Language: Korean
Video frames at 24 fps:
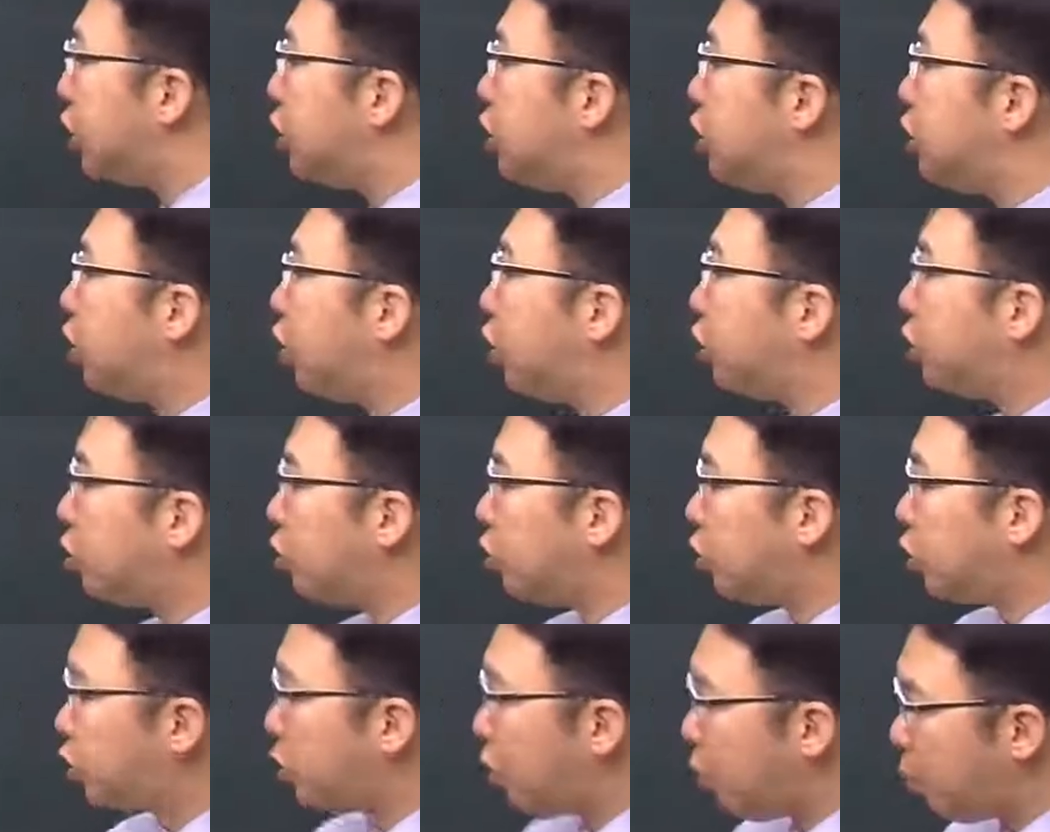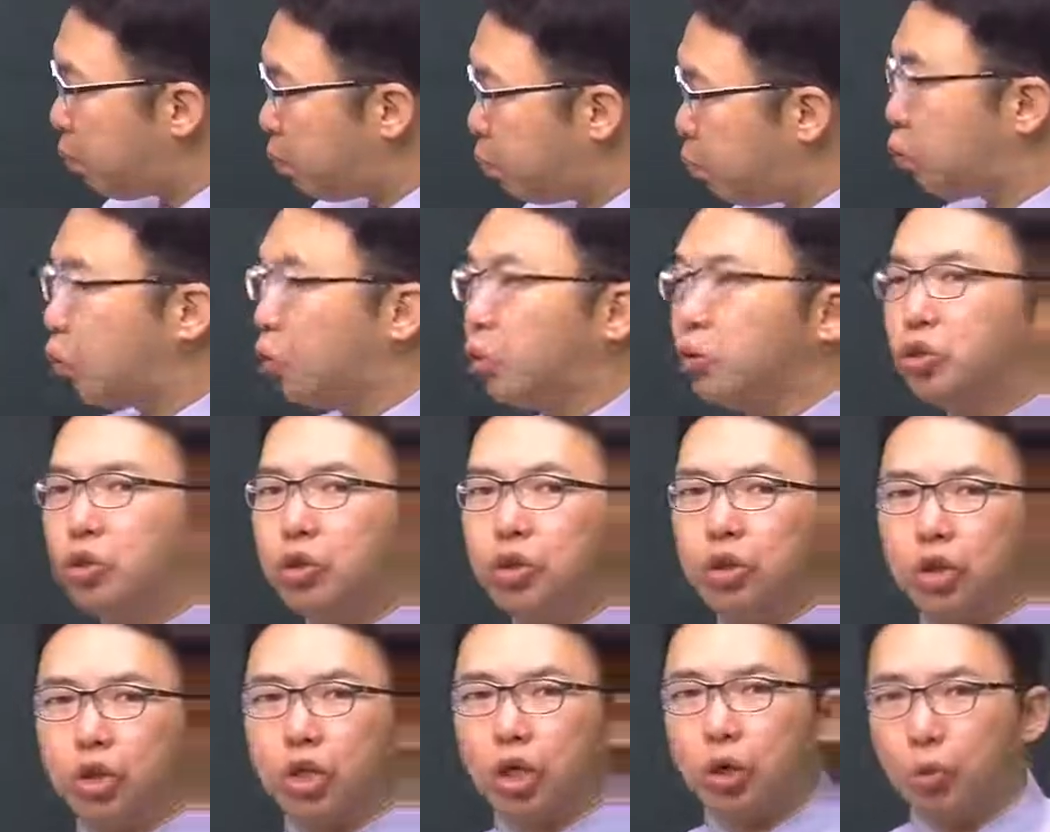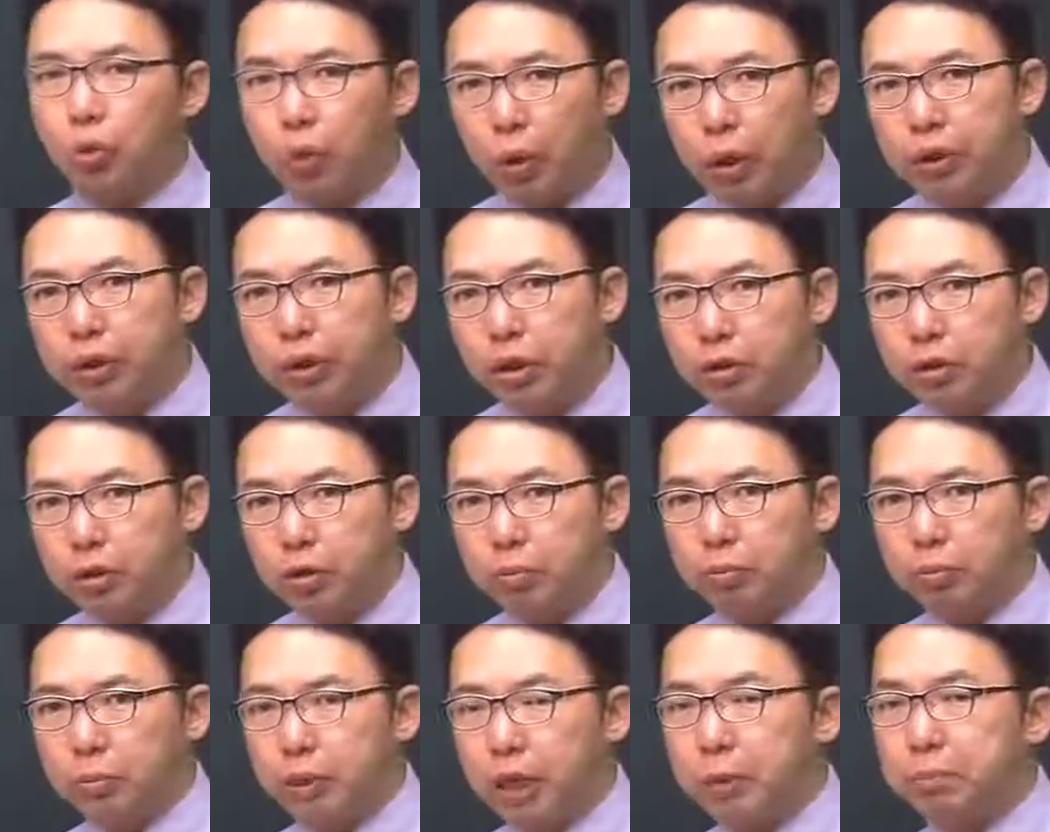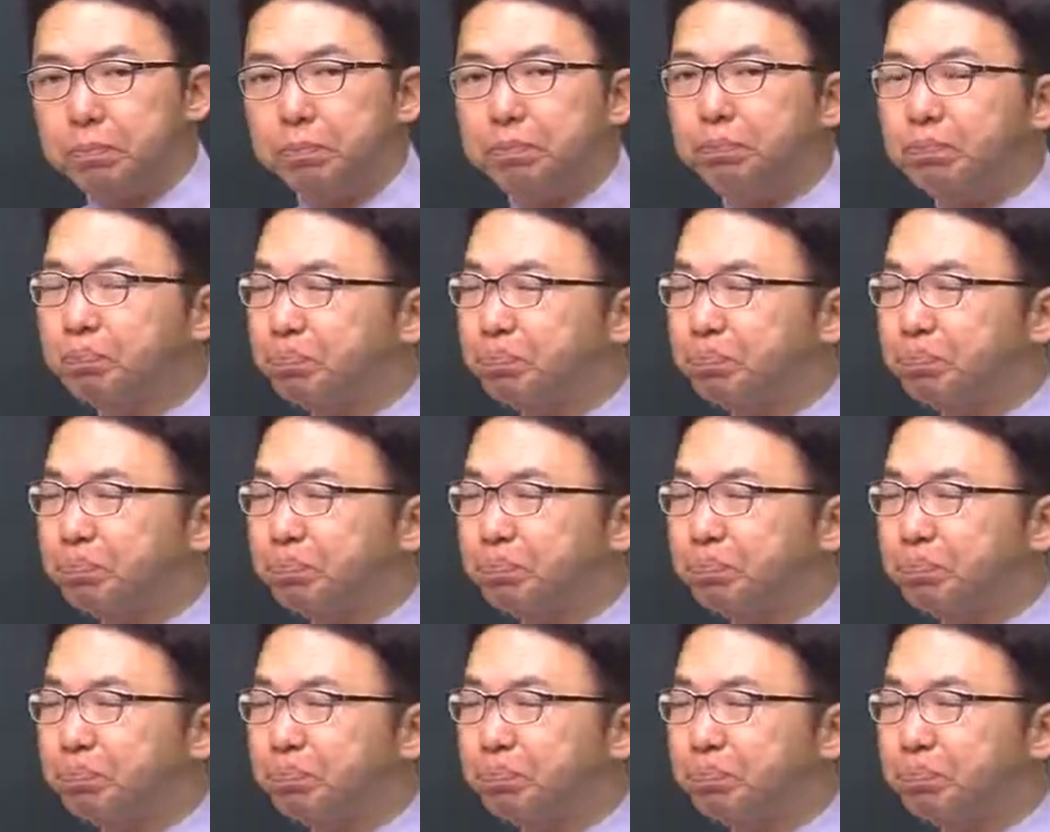그것으로도 부동률을 이렇게 구한다는 겁니다.